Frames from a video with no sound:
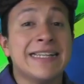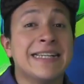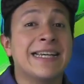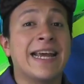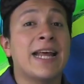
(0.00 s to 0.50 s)
es
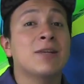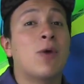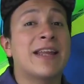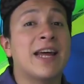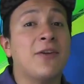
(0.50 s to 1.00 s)
que si querías
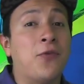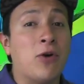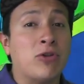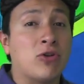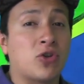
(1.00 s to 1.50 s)
guardar
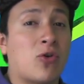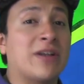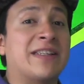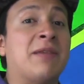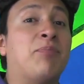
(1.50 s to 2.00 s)
fotos o
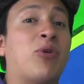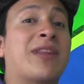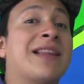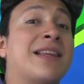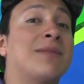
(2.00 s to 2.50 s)
cosas
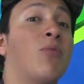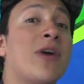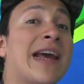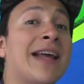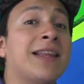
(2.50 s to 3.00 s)
importantes
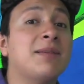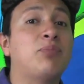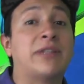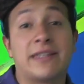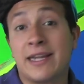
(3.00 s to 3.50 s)
muy grandes,
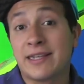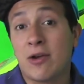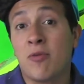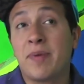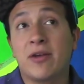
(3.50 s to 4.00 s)
pues tenías que
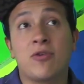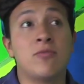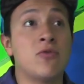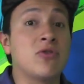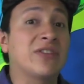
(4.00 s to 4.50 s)
comprar
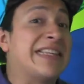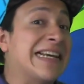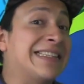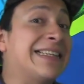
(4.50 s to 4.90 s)
como unos 10